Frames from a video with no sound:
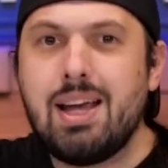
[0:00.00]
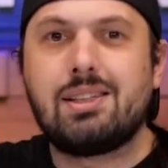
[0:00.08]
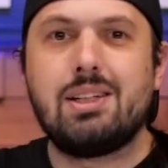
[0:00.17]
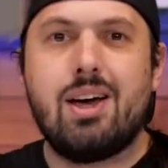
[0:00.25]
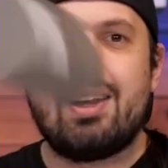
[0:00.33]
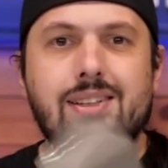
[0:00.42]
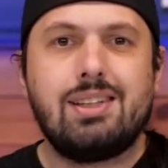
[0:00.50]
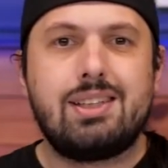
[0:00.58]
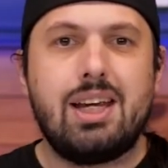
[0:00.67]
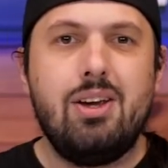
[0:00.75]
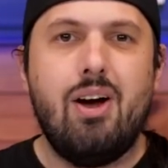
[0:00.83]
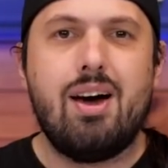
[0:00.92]
bem, senhoras e
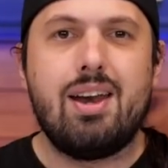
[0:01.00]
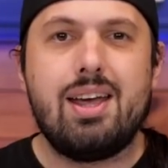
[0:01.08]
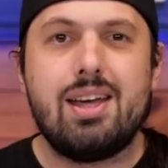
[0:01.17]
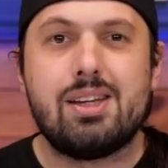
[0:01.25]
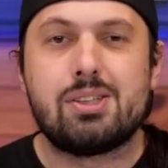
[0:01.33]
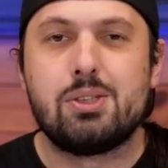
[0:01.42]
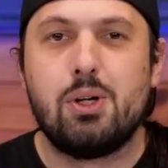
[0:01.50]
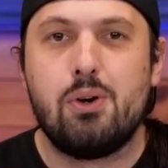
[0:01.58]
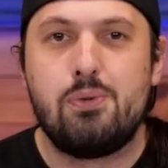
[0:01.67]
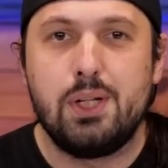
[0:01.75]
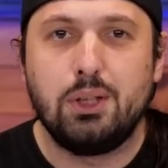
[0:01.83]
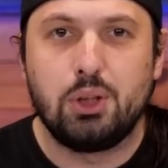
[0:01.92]
senhores,
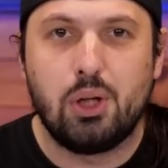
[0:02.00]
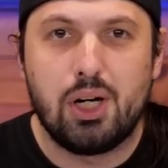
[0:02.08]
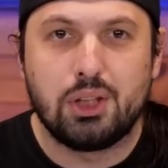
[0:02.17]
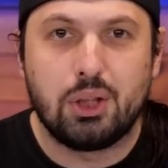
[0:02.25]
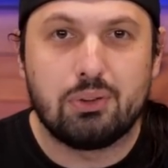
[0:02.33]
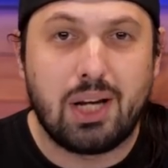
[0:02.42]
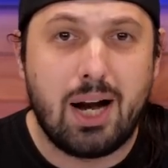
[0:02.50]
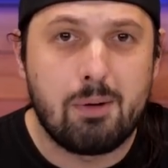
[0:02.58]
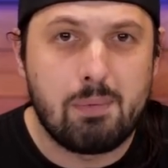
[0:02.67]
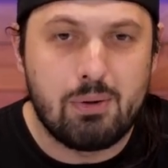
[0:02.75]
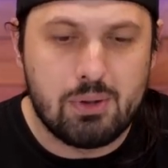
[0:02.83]
no vídeo de hoje eu trago para